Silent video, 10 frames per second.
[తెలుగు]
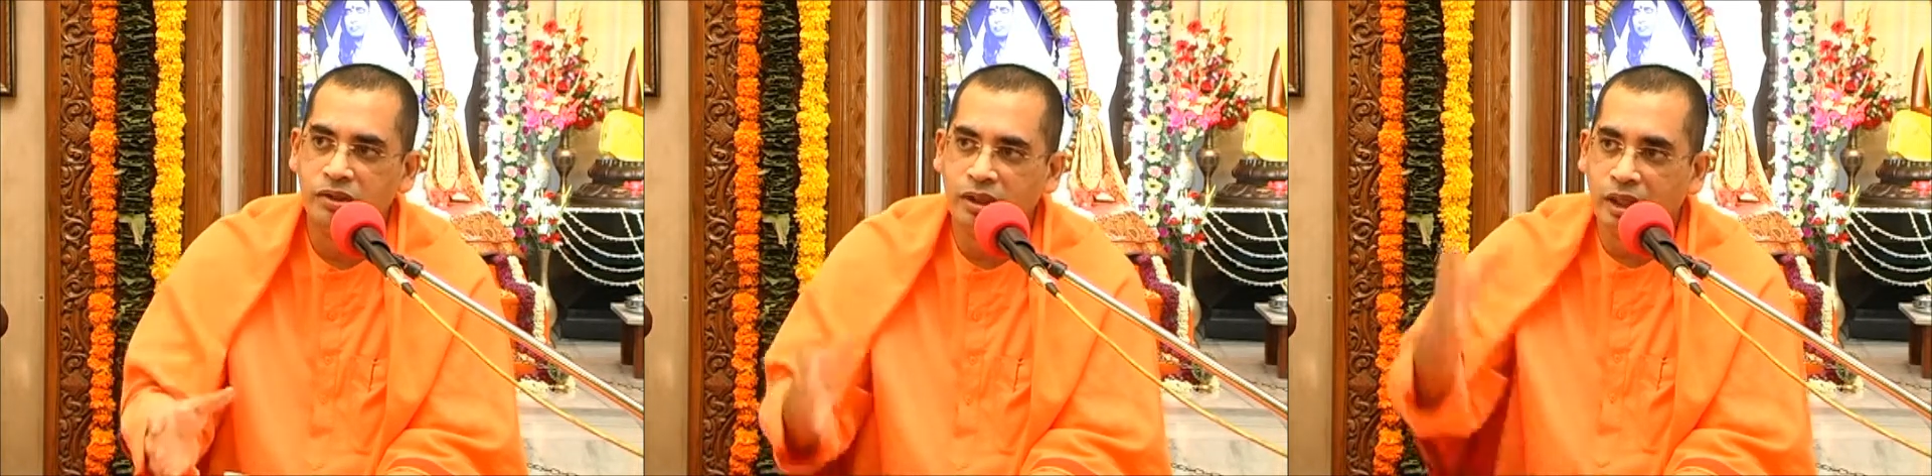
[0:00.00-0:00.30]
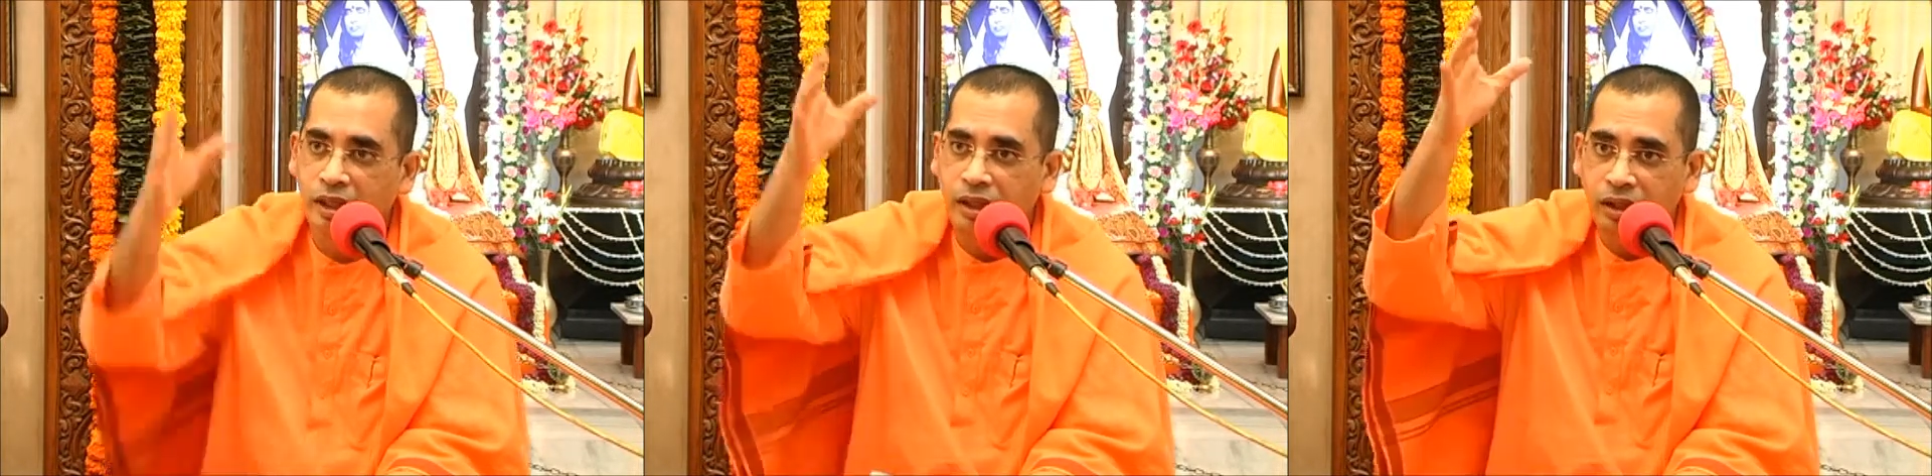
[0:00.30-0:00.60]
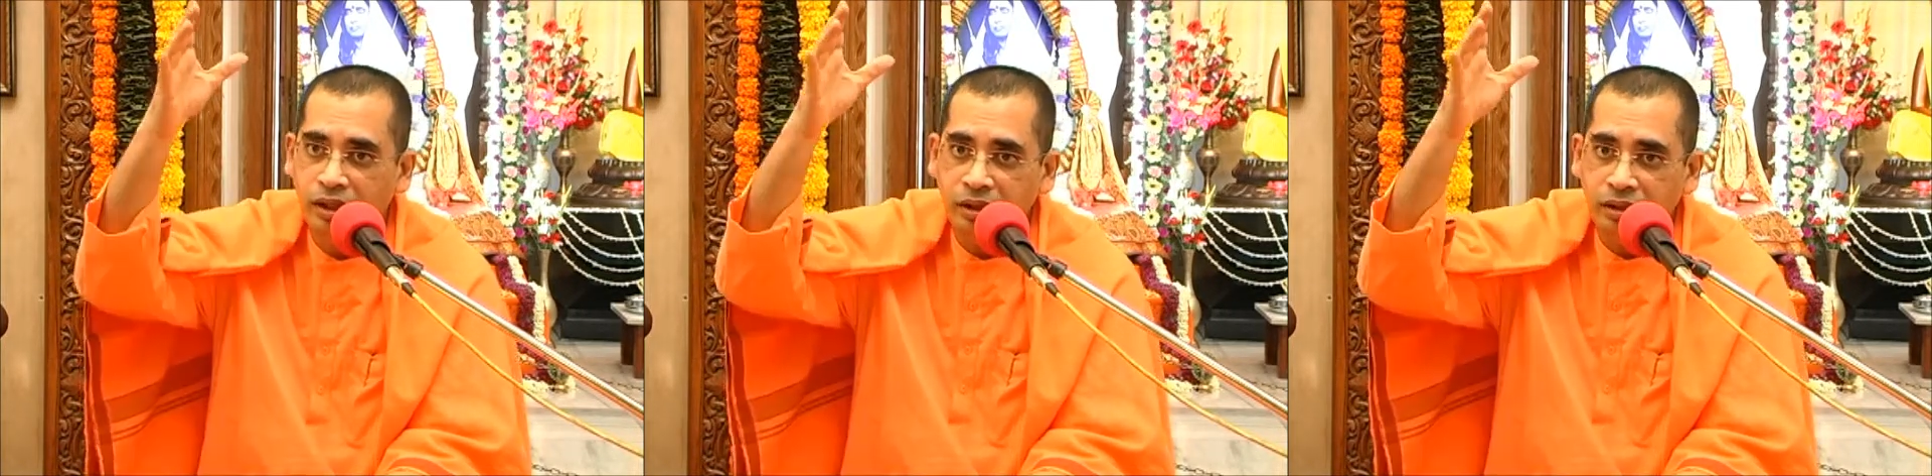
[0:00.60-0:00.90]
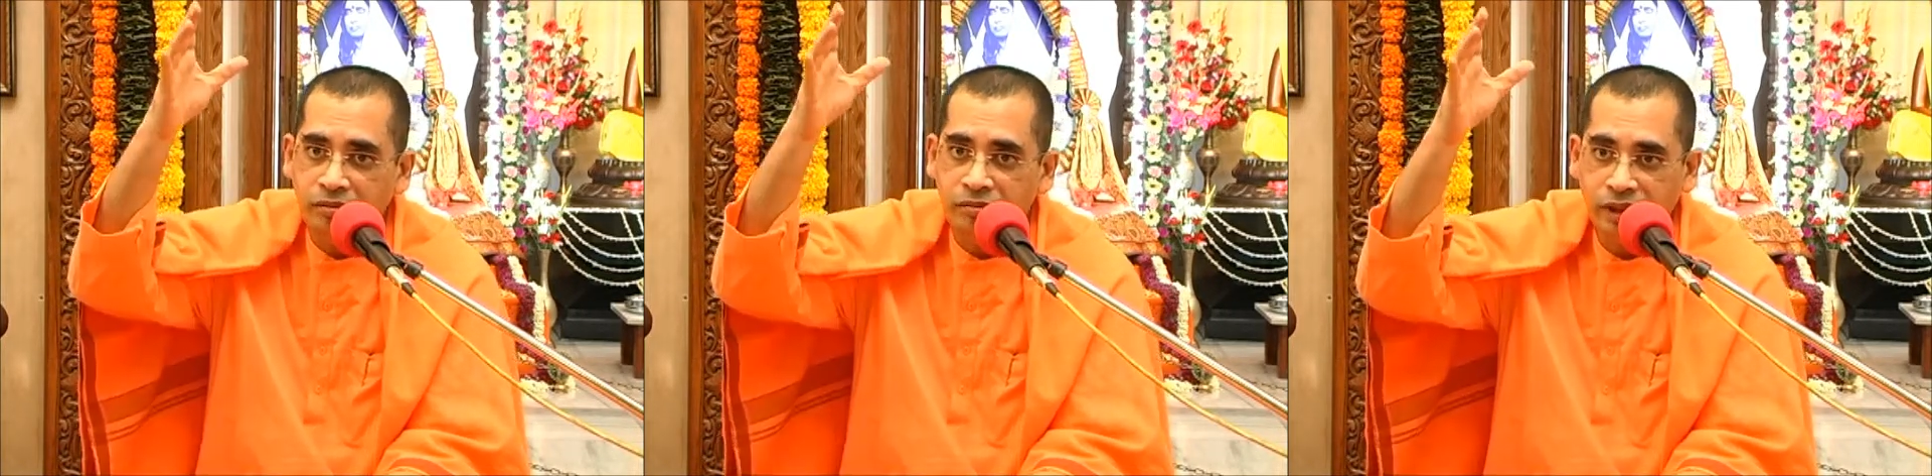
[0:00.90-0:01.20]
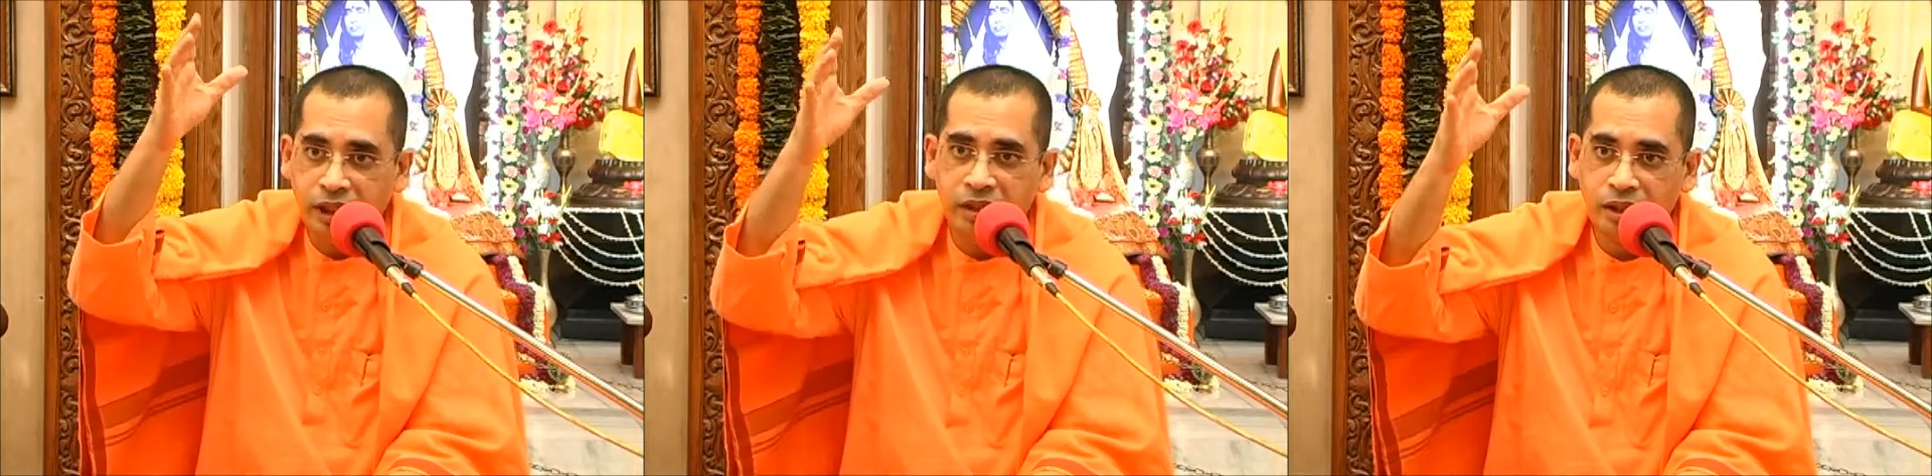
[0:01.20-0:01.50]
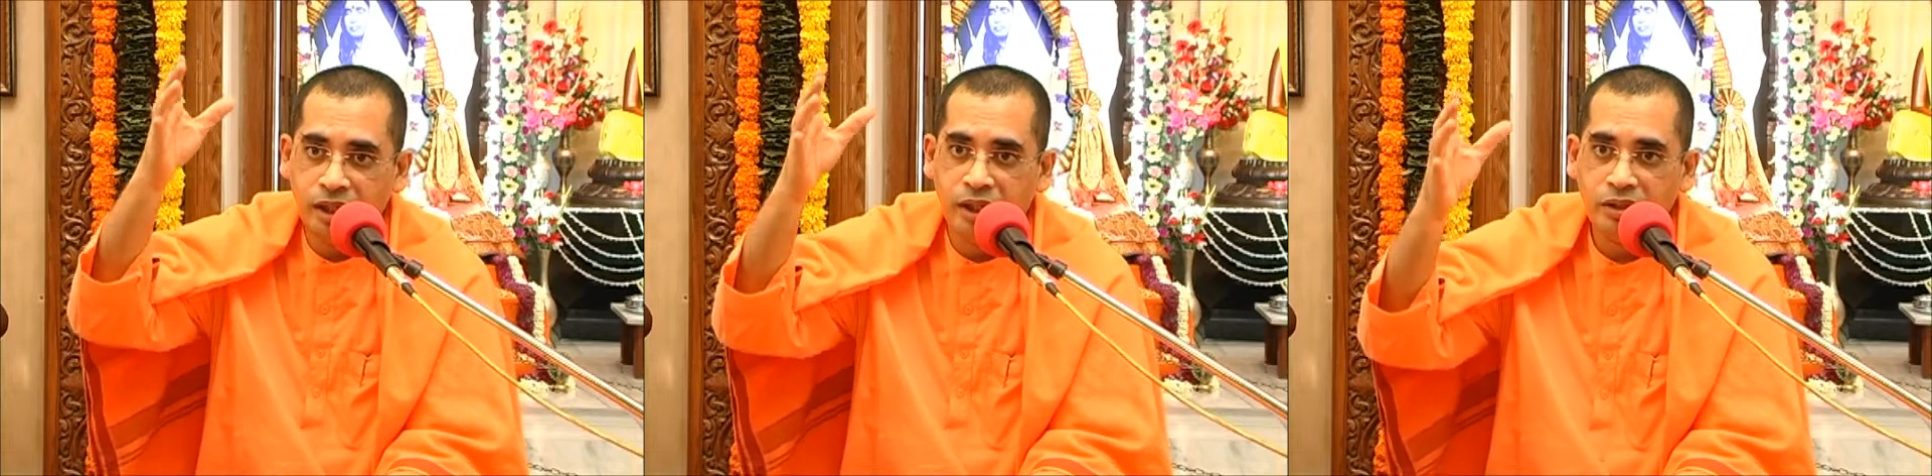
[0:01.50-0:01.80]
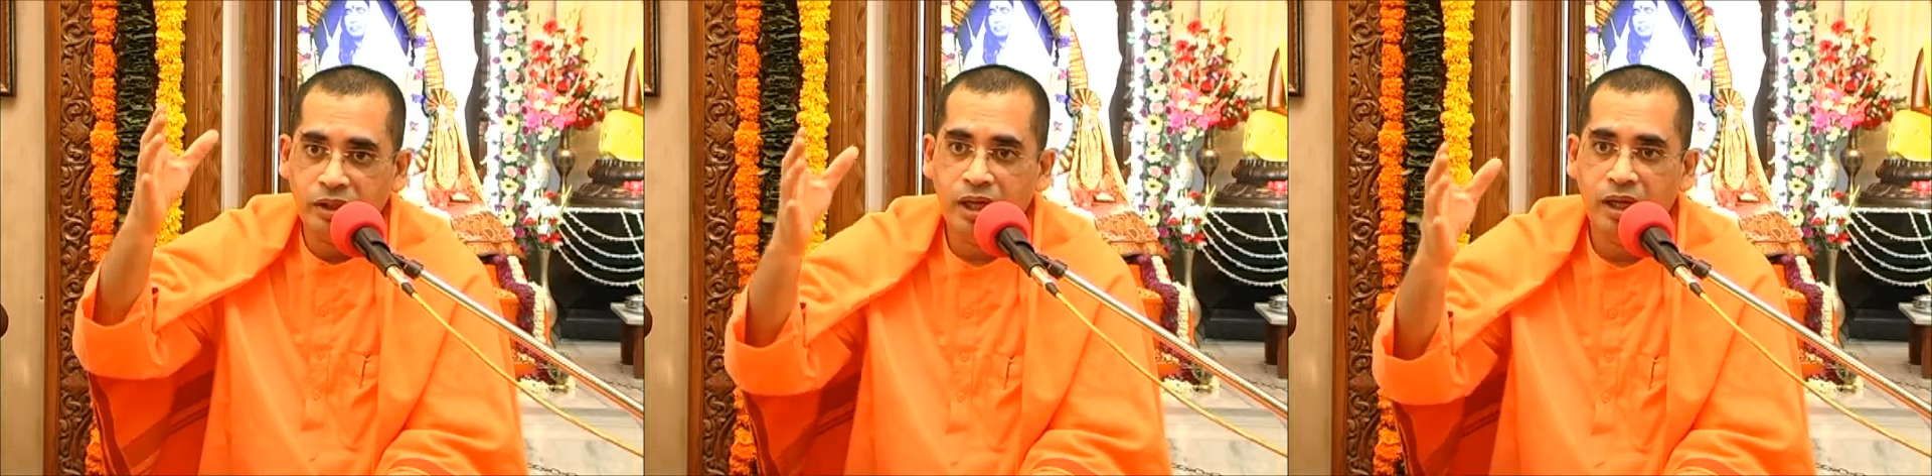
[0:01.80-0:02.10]
చోట వివేకానందులు
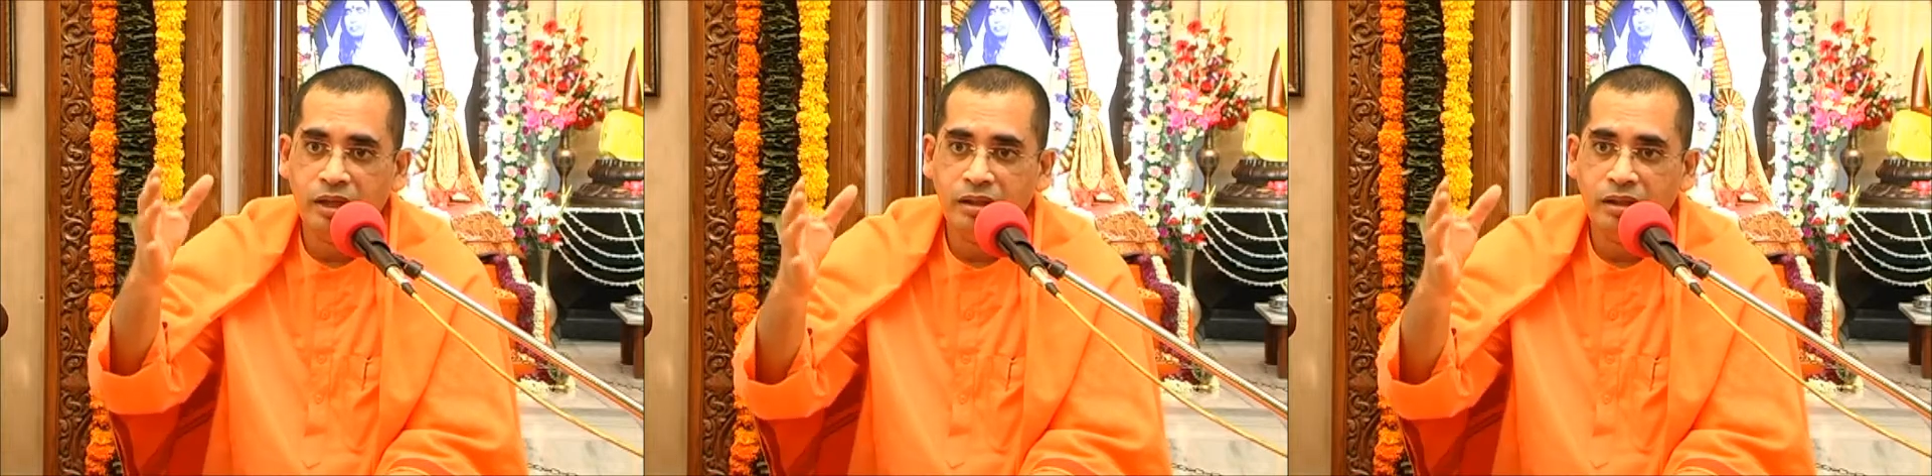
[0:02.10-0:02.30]
అన్నట్లుగా